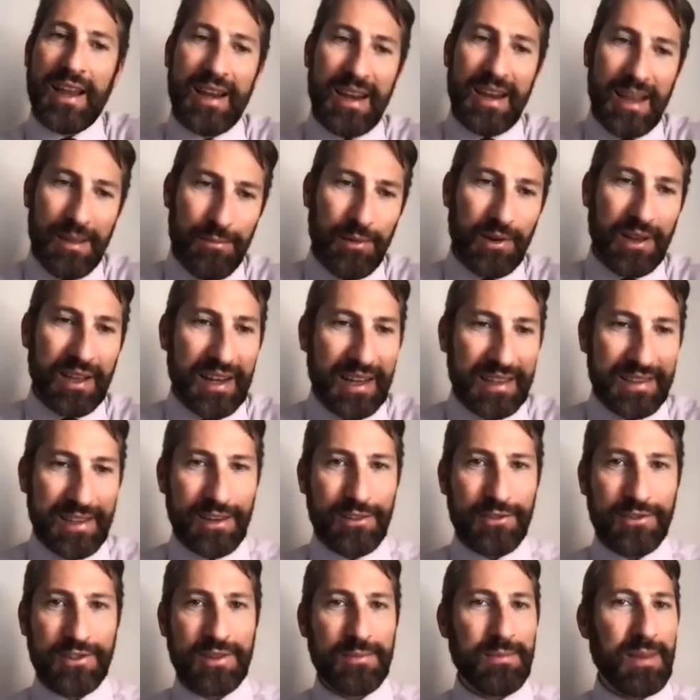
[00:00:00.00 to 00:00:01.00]
all'epoca in realtà
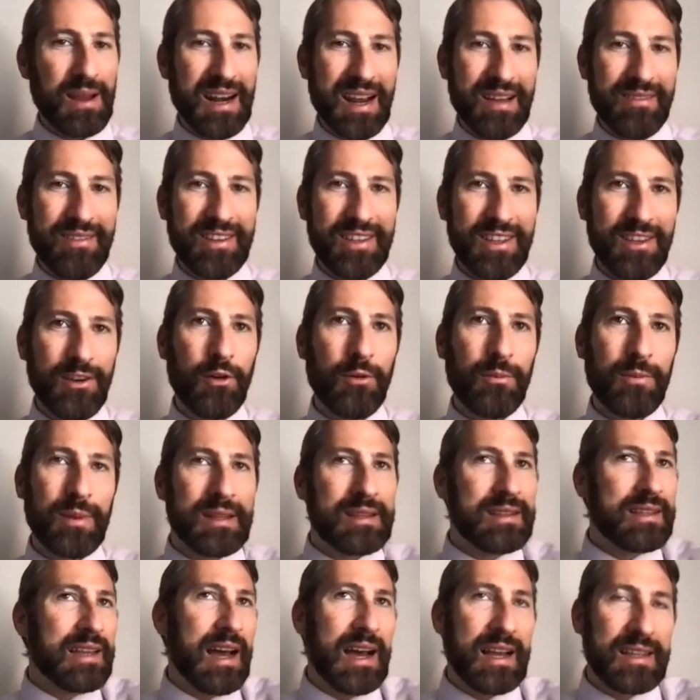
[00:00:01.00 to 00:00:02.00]
non si parlava di
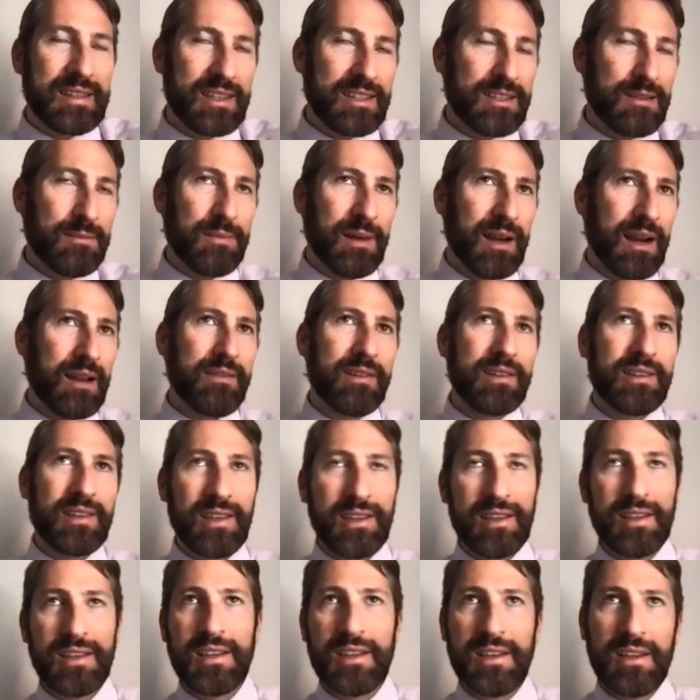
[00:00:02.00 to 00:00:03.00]
open data, si parlava
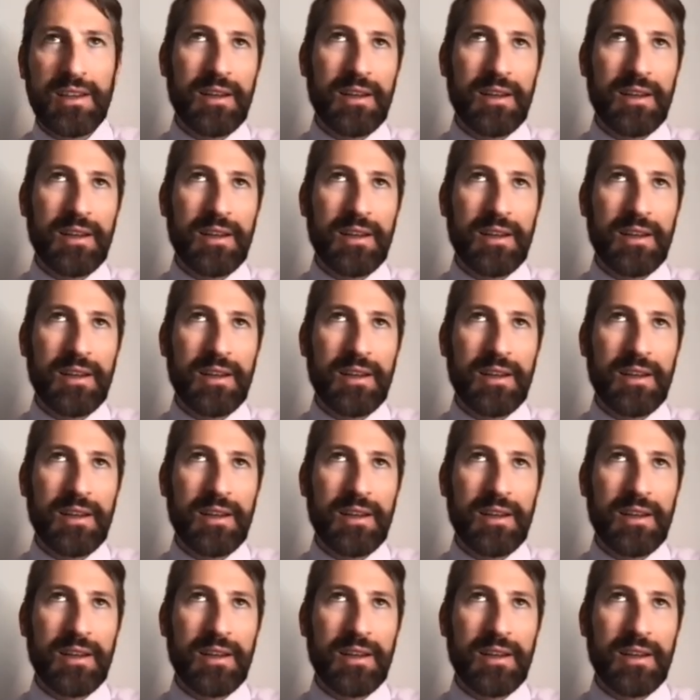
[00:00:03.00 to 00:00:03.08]
di